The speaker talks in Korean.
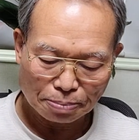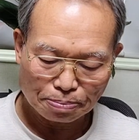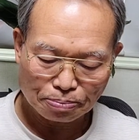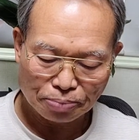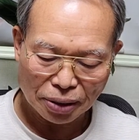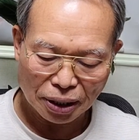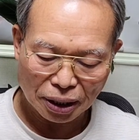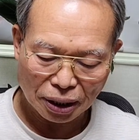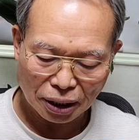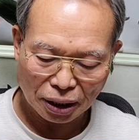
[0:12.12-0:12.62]

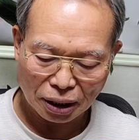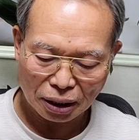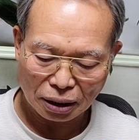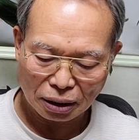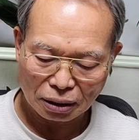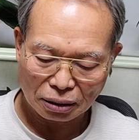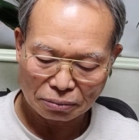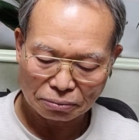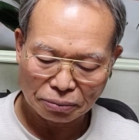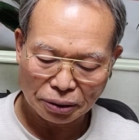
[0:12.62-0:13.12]

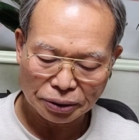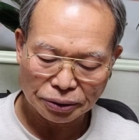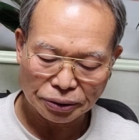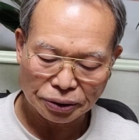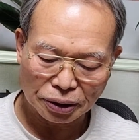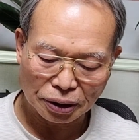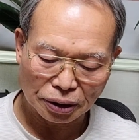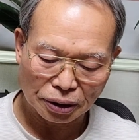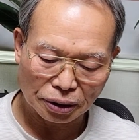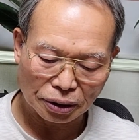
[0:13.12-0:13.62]
잎이
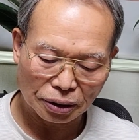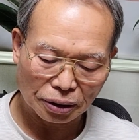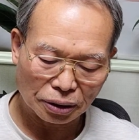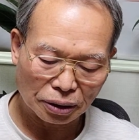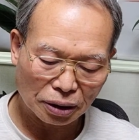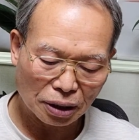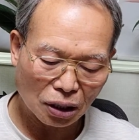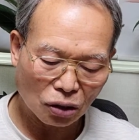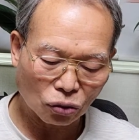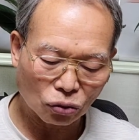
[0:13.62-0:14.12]

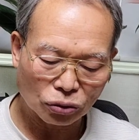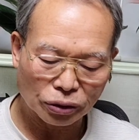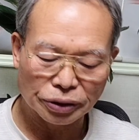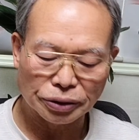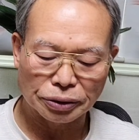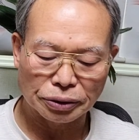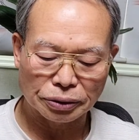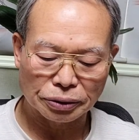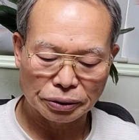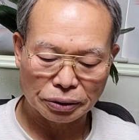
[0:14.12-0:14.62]
먼저
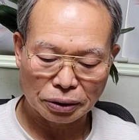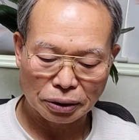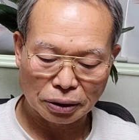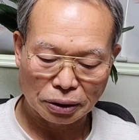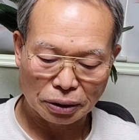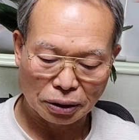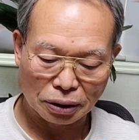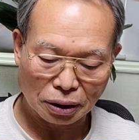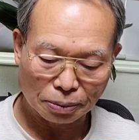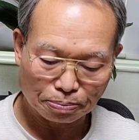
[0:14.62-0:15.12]
나오는
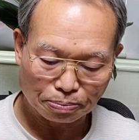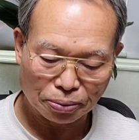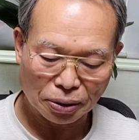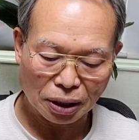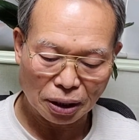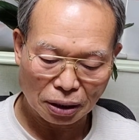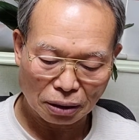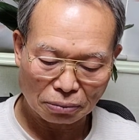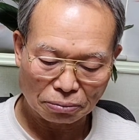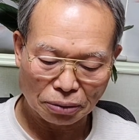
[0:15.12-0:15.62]

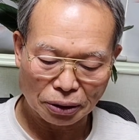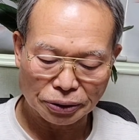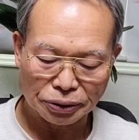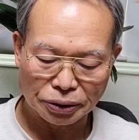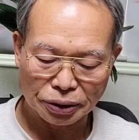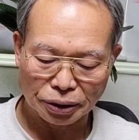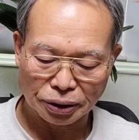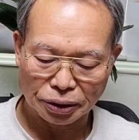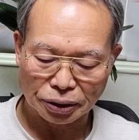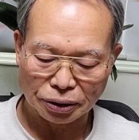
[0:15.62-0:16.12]
잎이
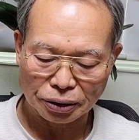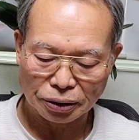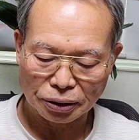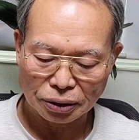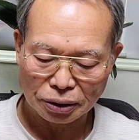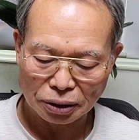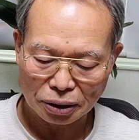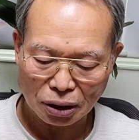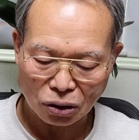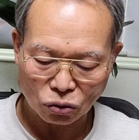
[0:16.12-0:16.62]
먼저
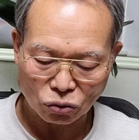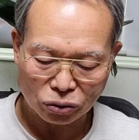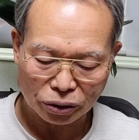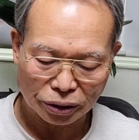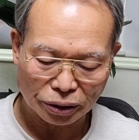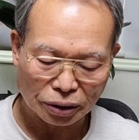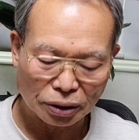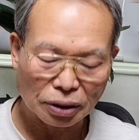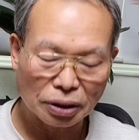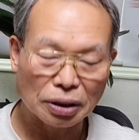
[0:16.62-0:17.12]

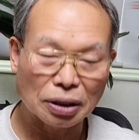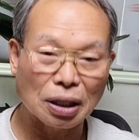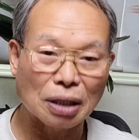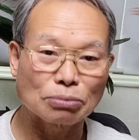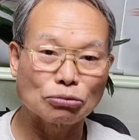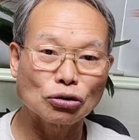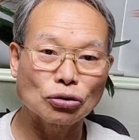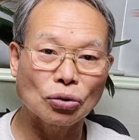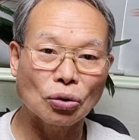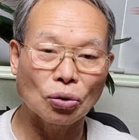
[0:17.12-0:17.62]
나오는
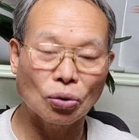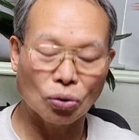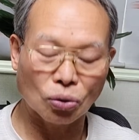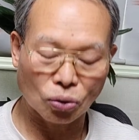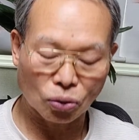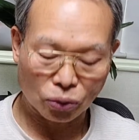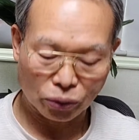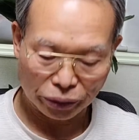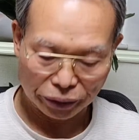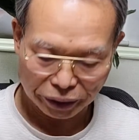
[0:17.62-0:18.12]

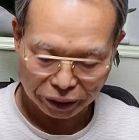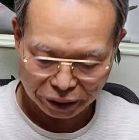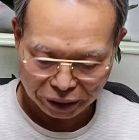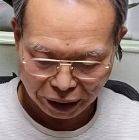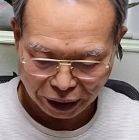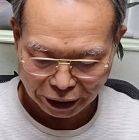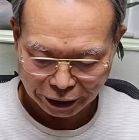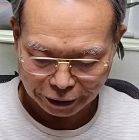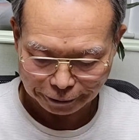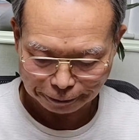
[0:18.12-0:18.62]
나무도
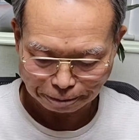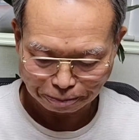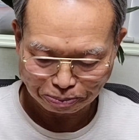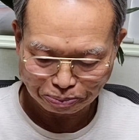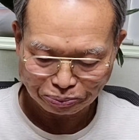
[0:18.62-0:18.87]
있다